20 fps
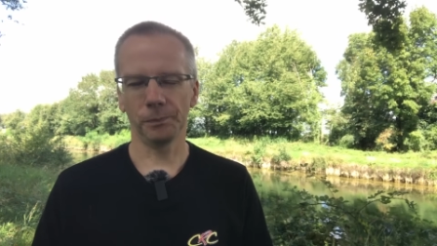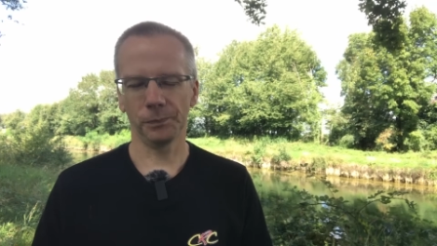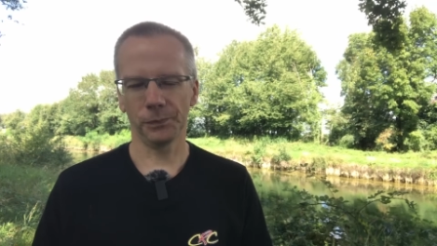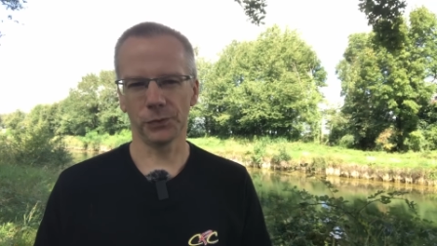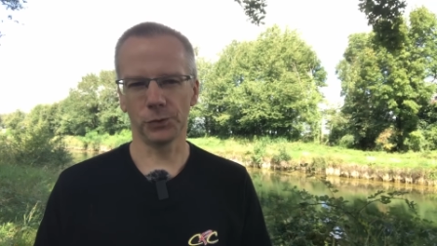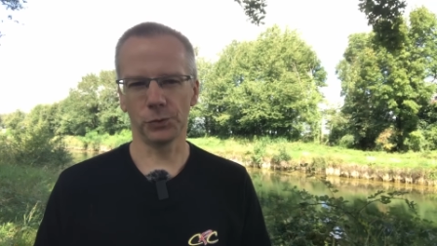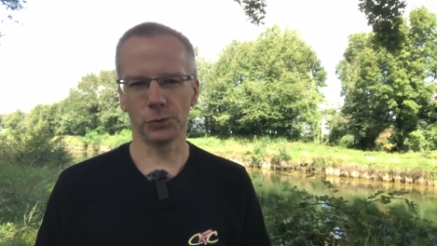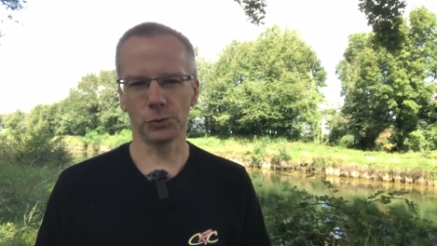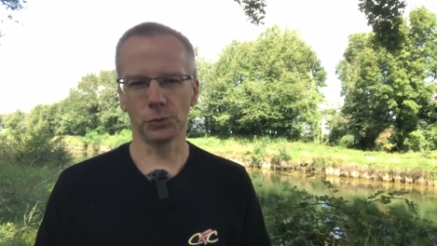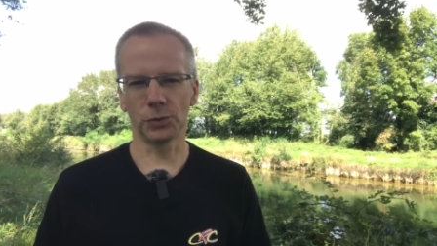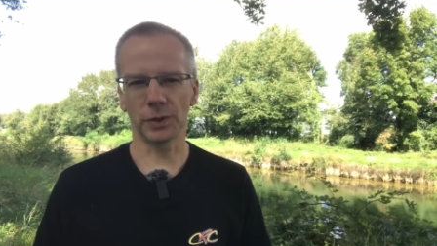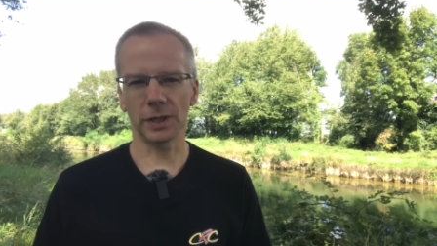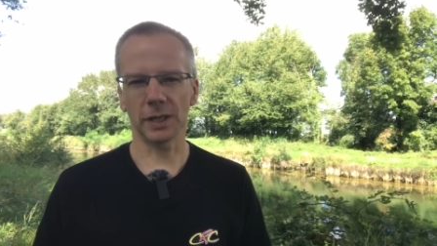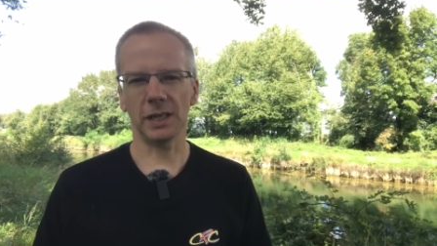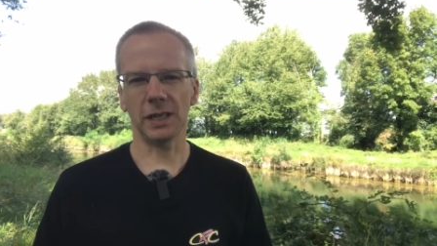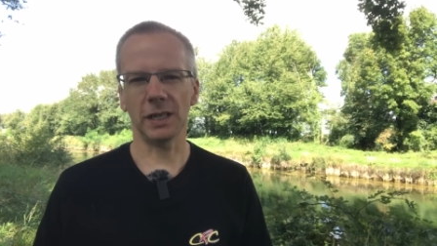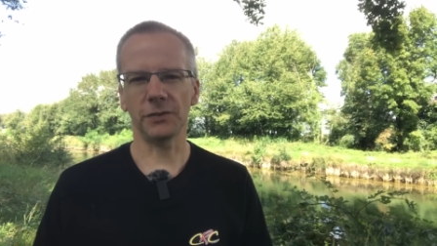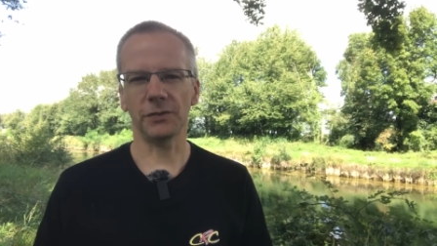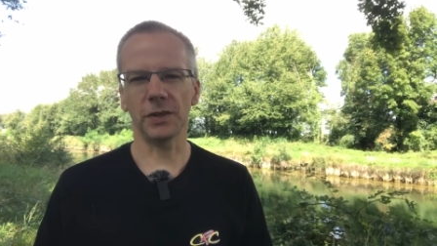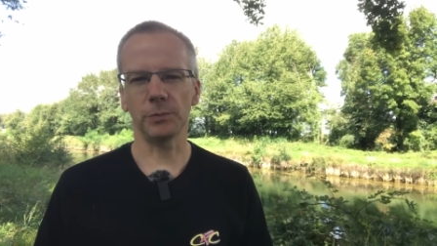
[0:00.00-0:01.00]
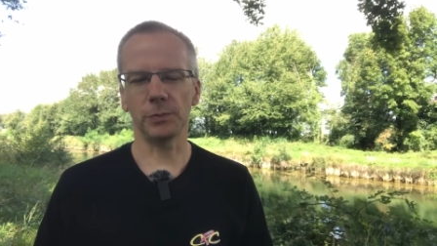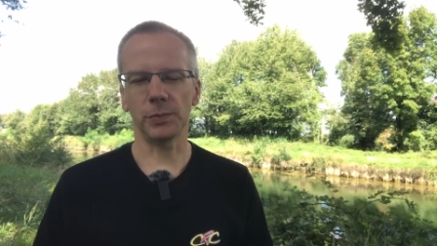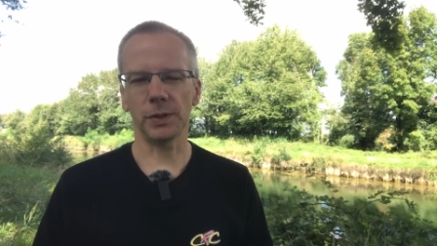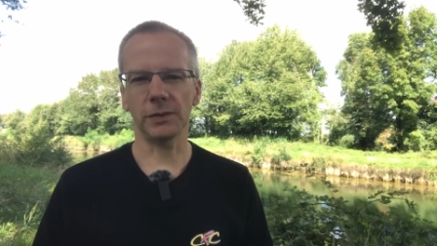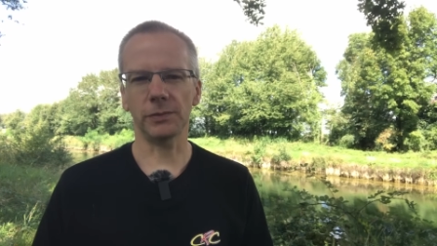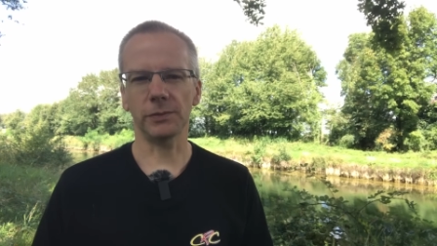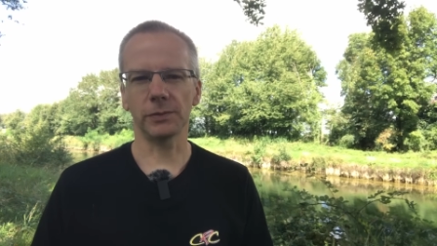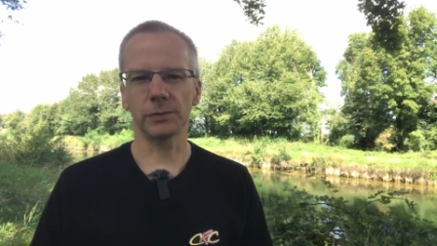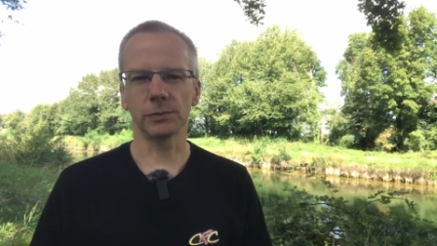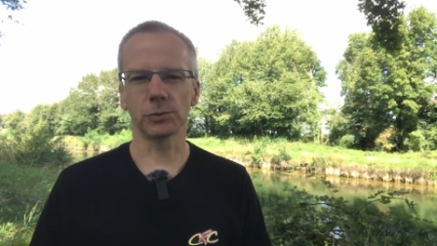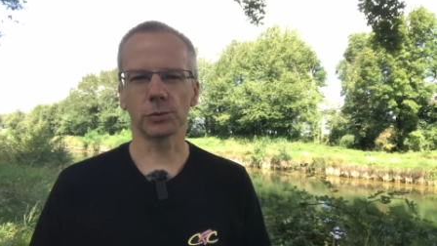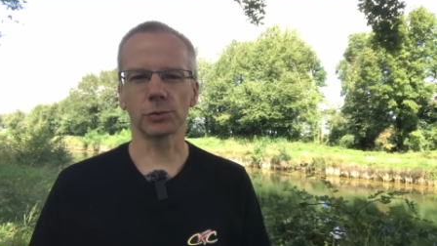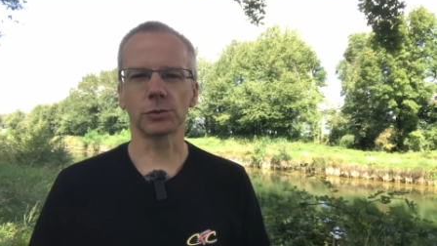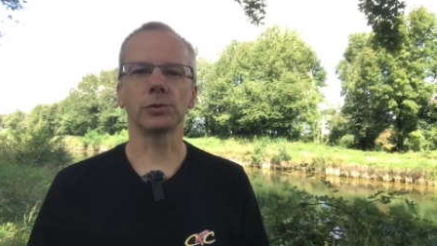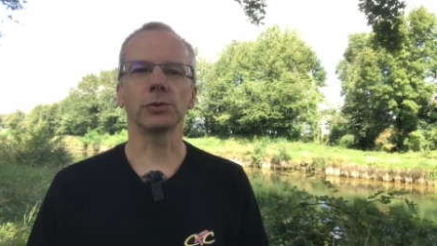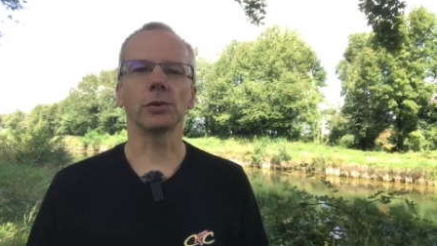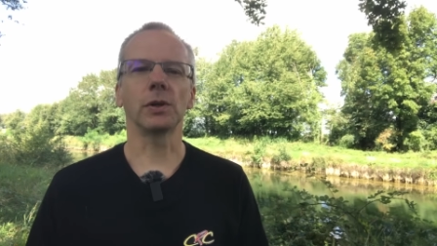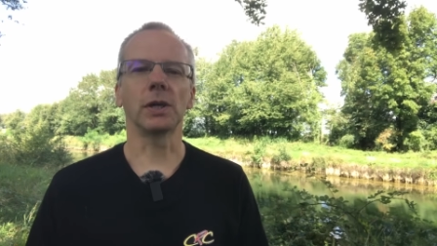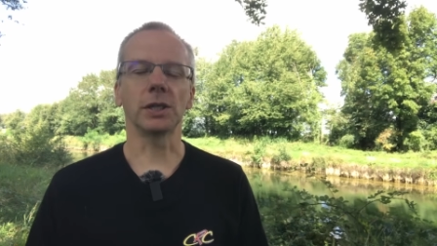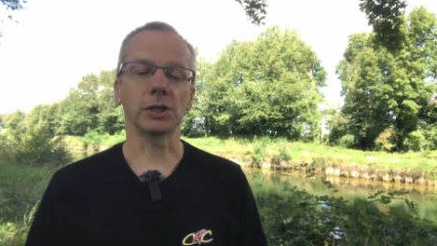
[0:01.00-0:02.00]
du congrès de la FNPF, donc
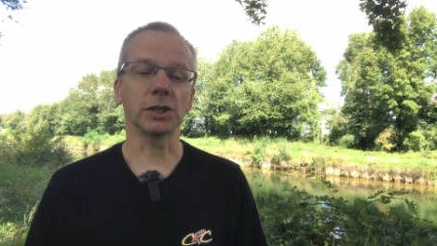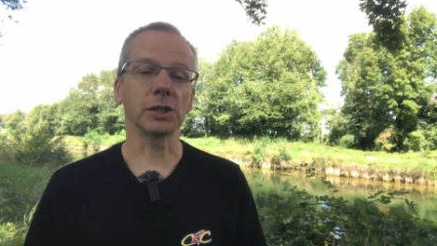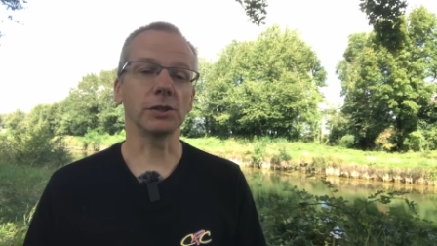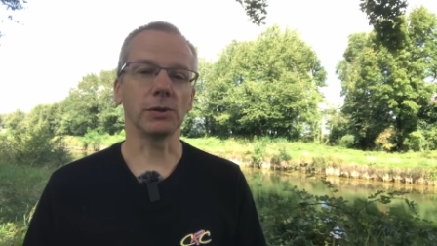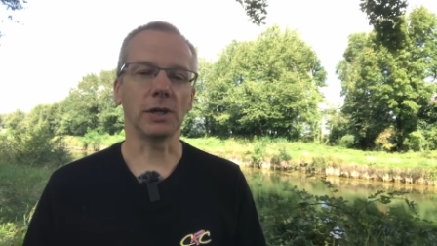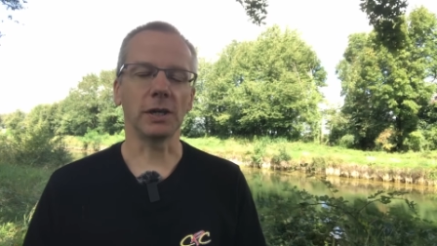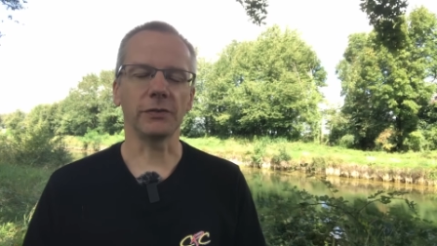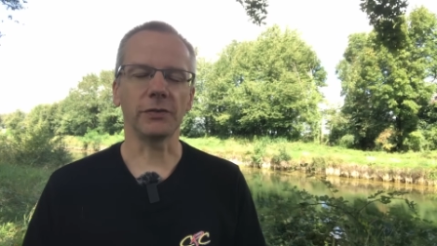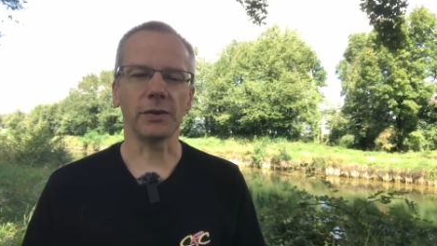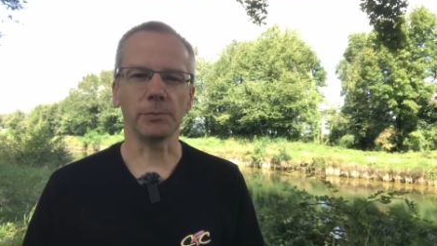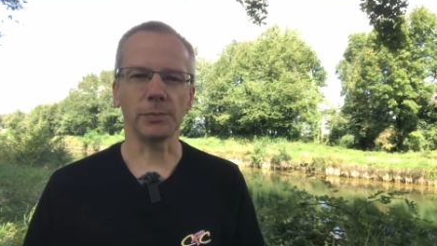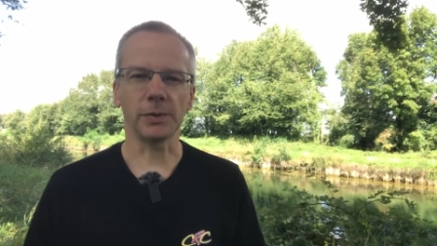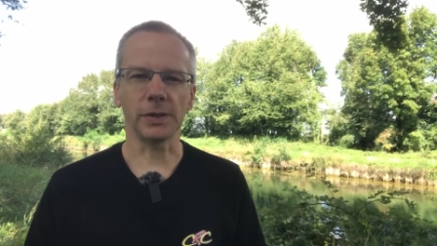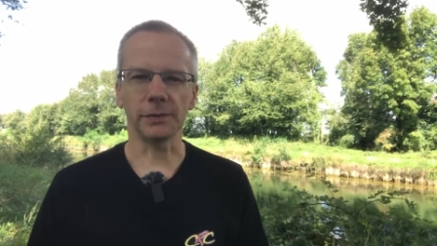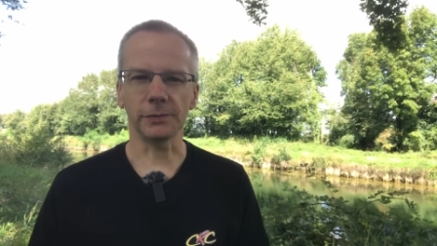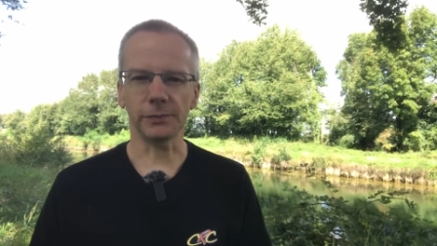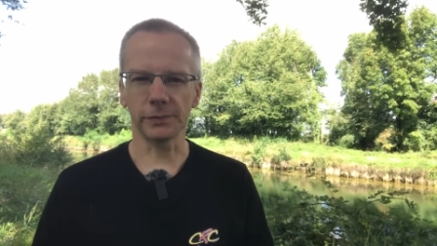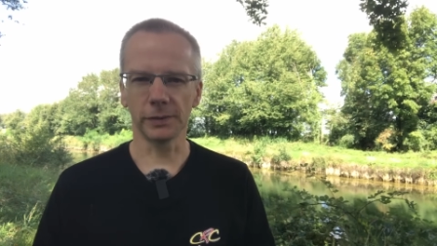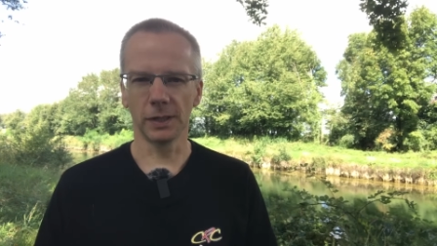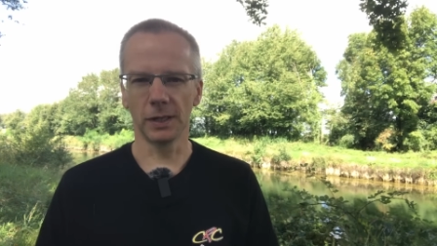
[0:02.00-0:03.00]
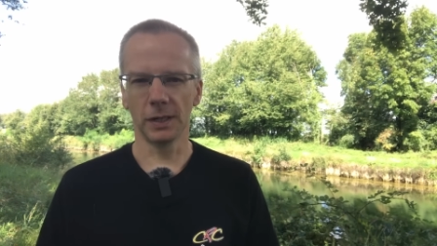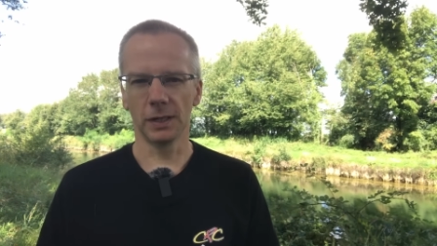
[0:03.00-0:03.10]
sur la chaîne de la FNPF,